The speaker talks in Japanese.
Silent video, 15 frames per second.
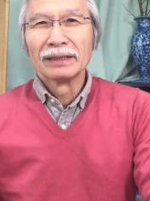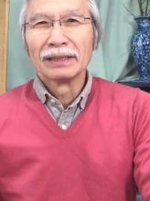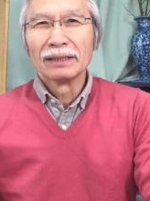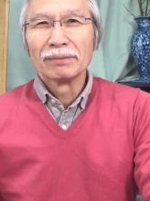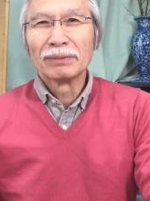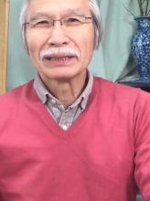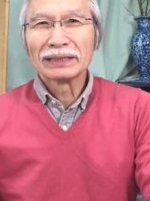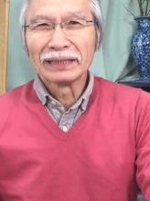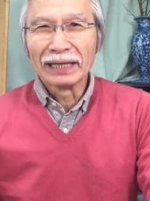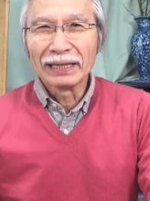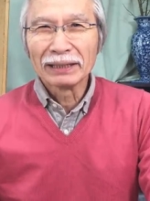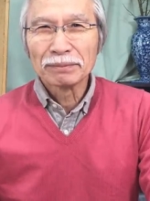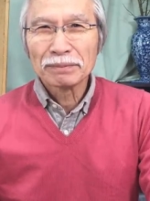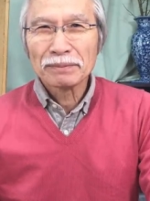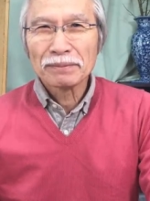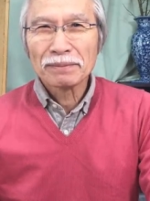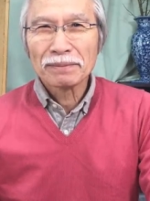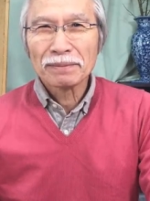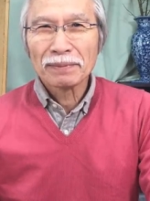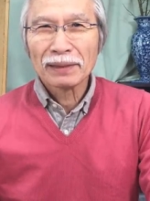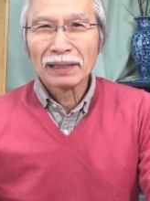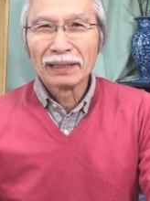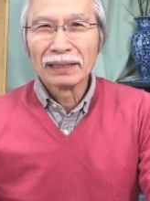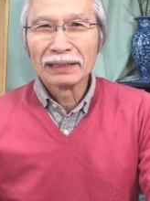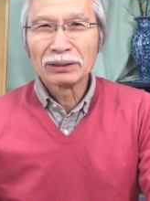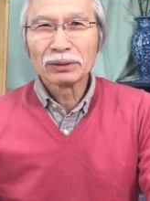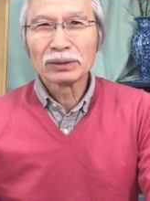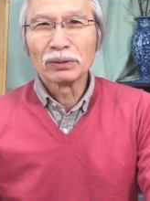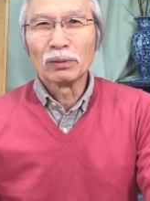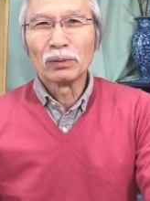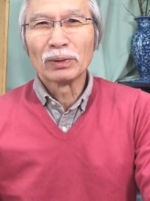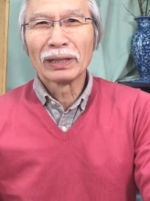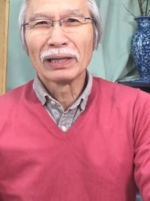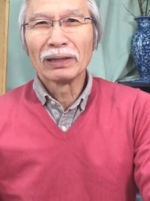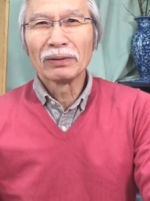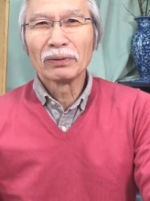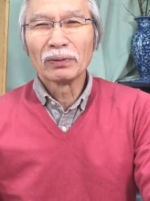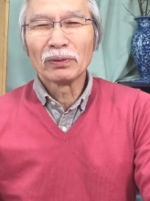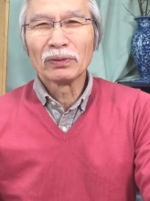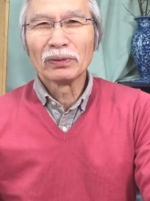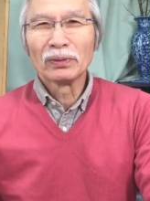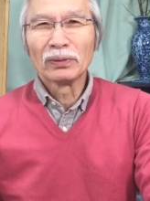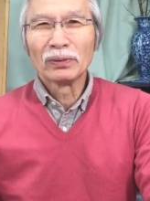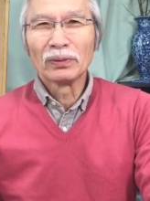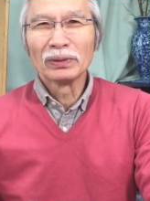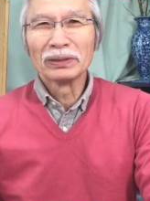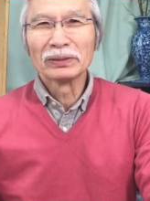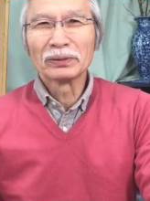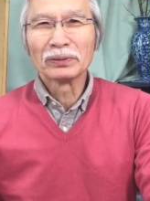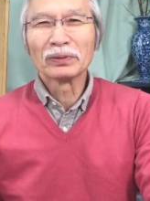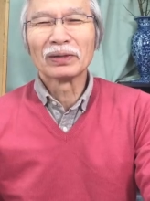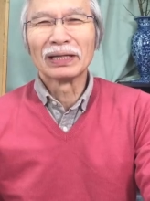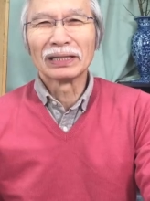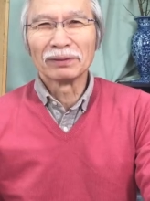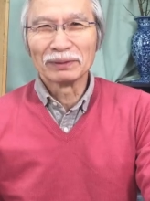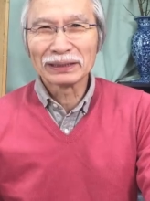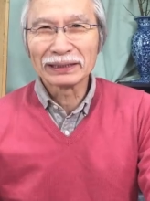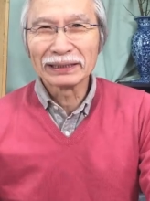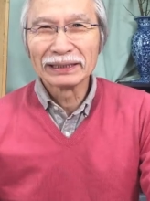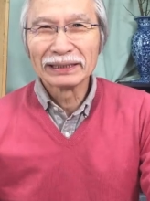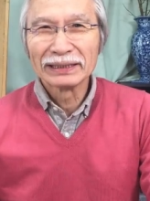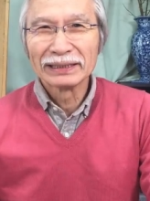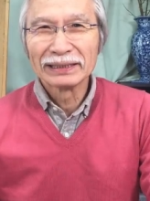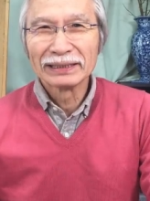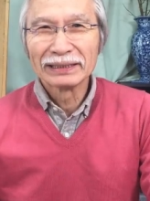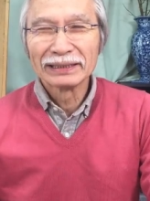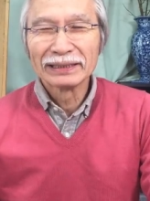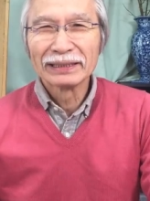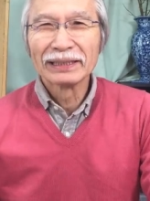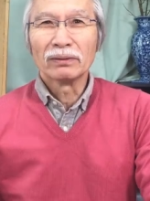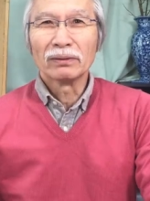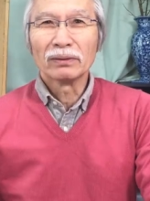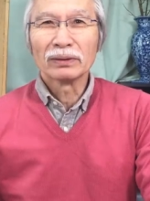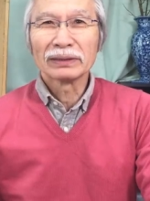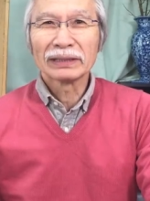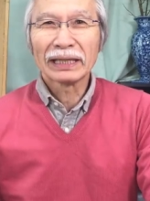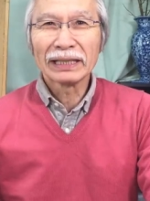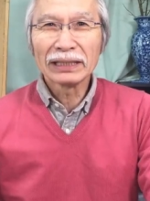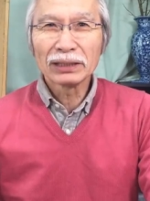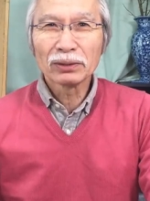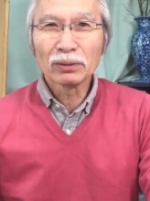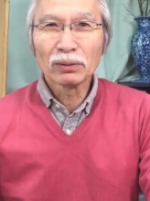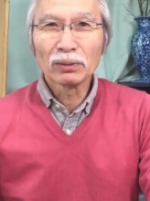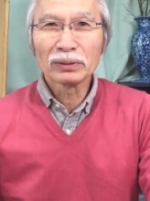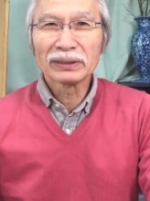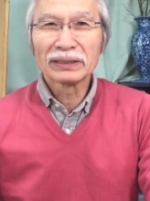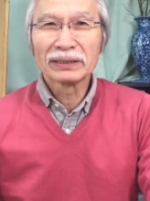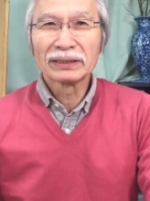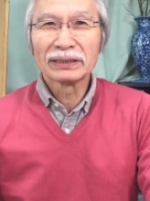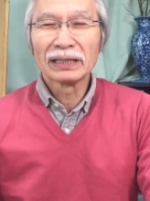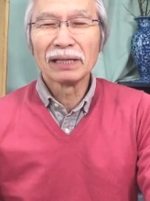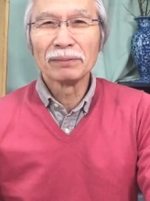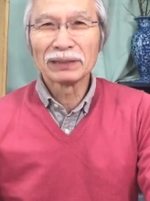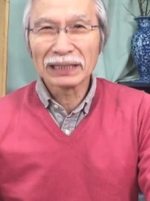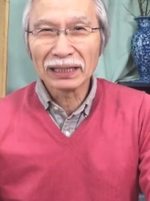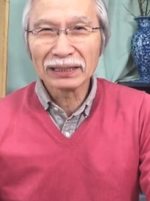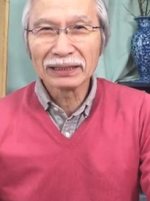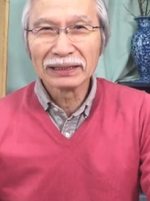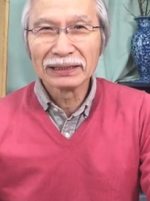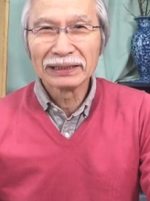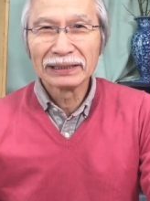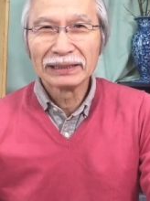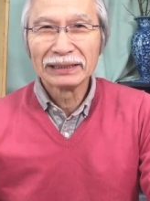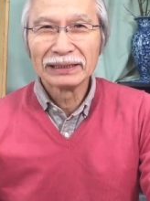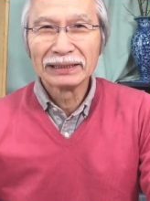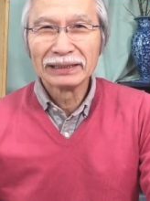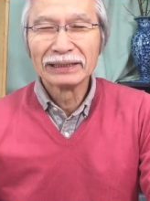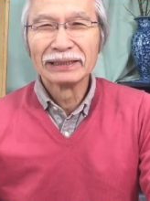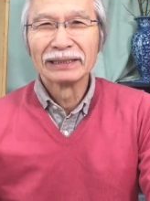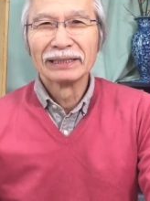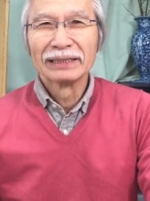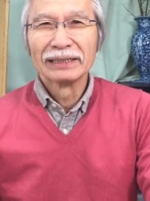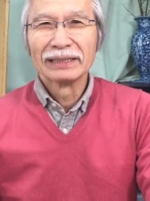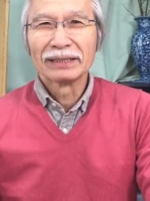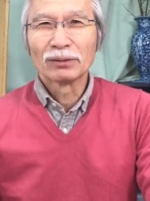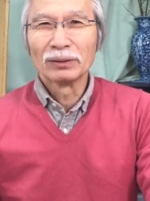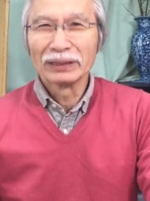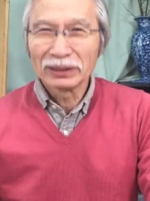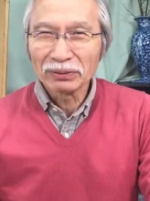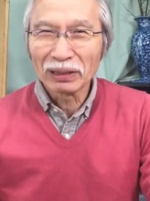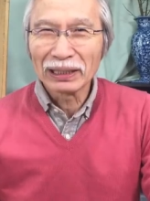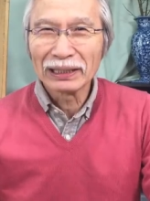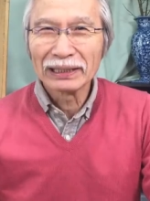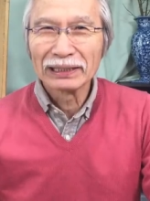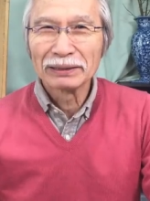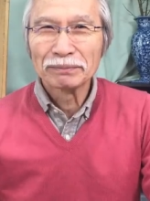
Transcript: えー、まずね、えー、一つお礼を言うことがあります。斎藤ちえみさん、こんにちは。